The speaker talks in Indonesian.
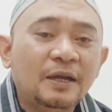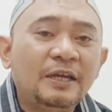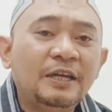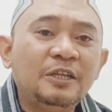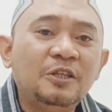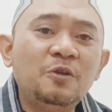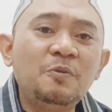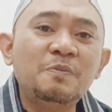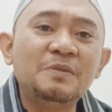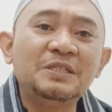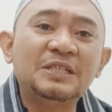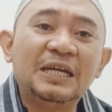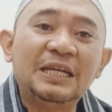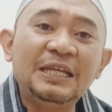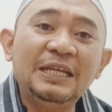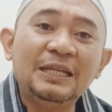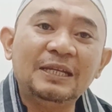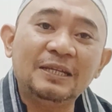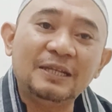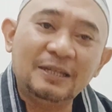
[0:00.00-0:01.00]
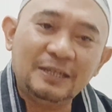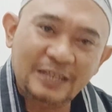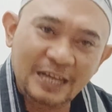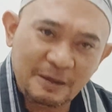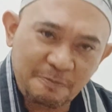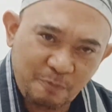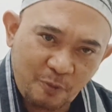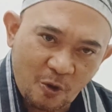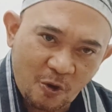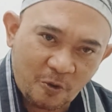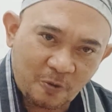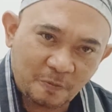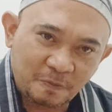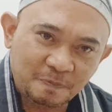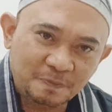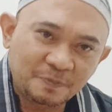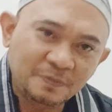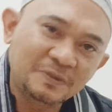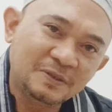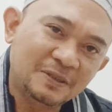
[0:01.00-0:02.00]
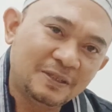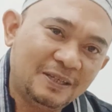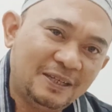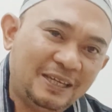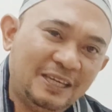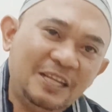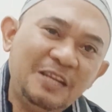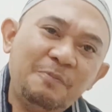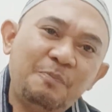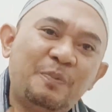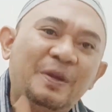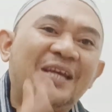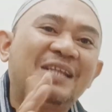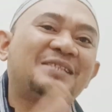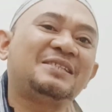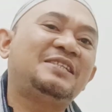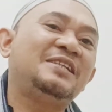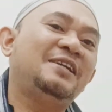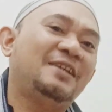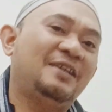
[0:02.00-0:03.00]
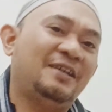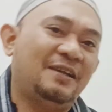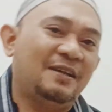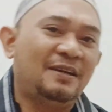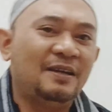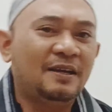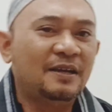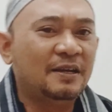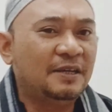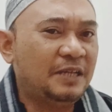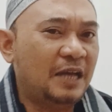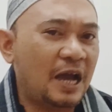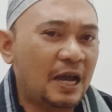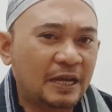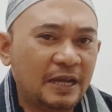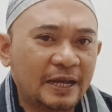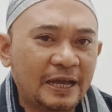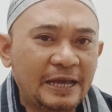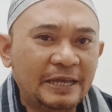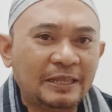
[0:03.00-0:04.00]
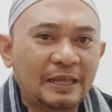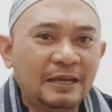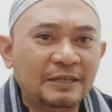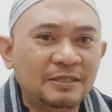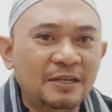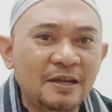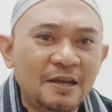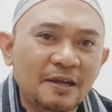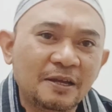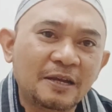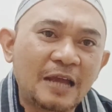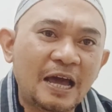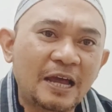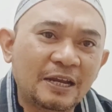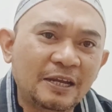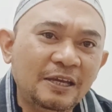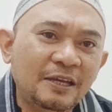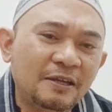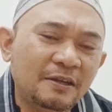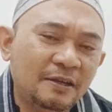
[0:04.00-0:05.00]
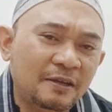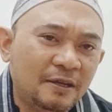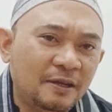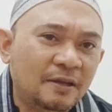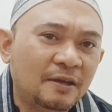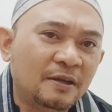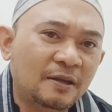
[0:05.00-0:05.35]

itu menjadi Depok ini versi yang ada kaitannya dari